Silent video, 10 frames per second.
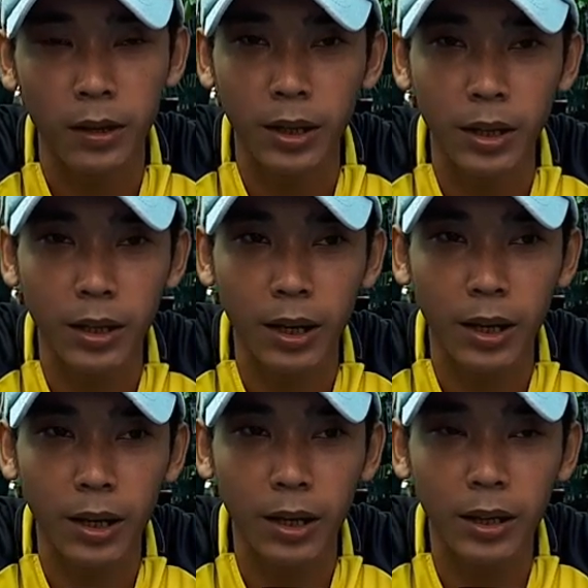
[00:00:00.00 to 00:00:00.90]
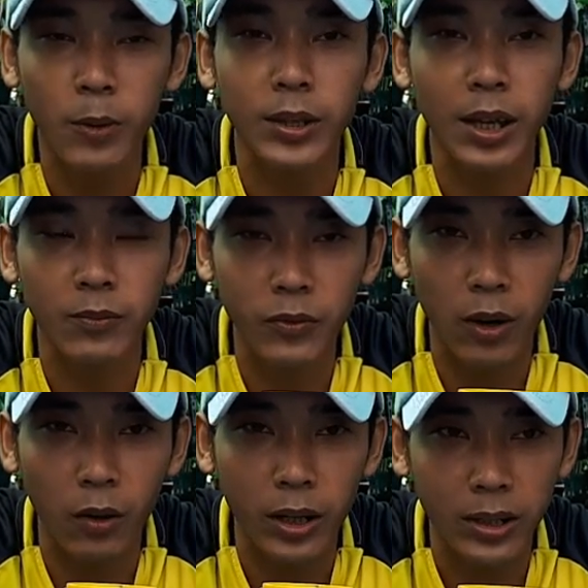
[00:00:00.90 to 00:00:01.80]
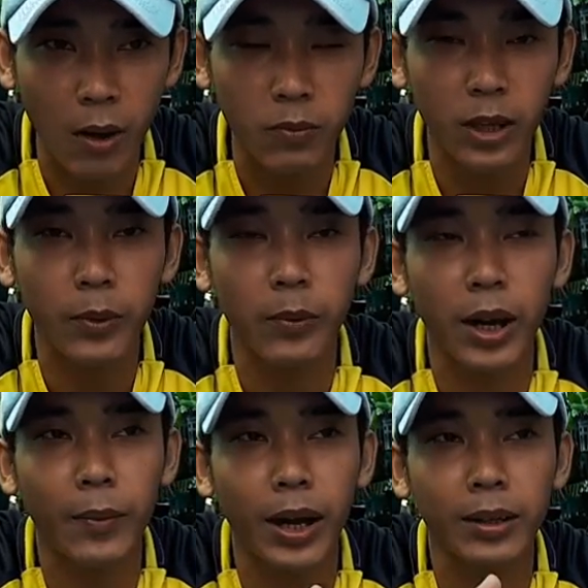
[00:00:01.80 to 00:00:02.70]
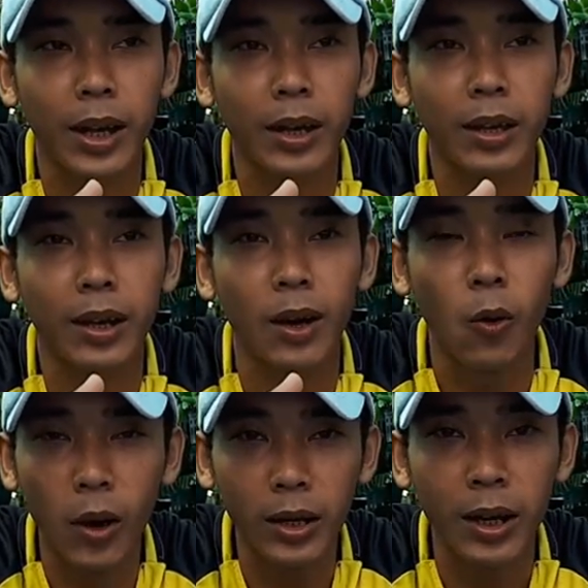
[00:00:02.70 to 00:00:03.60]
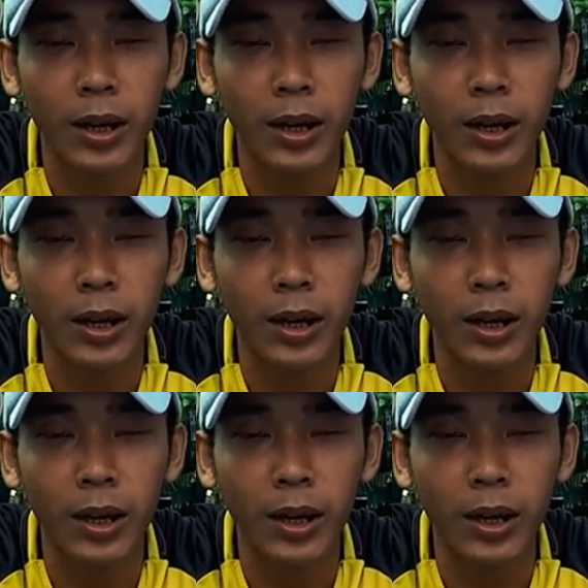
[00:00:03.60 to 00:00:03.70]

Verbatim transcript: thì nếu mà xem video này xong nếu mà các bạn thấy hữu ích